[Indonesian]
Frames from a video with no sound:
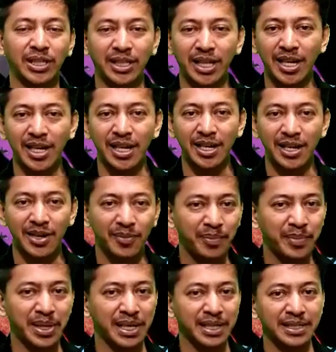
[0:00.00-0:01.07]
kita
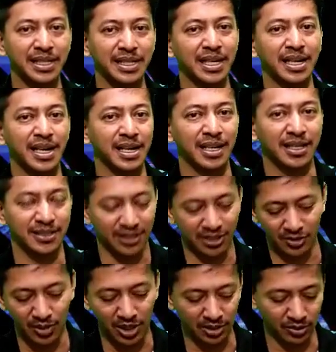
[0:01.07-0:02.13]
merencanakan
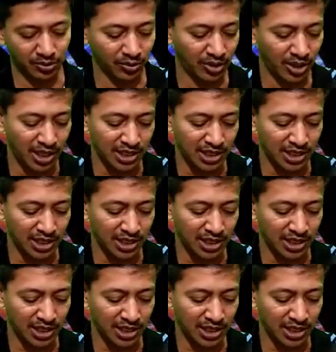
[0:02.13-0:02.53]
sesuatu.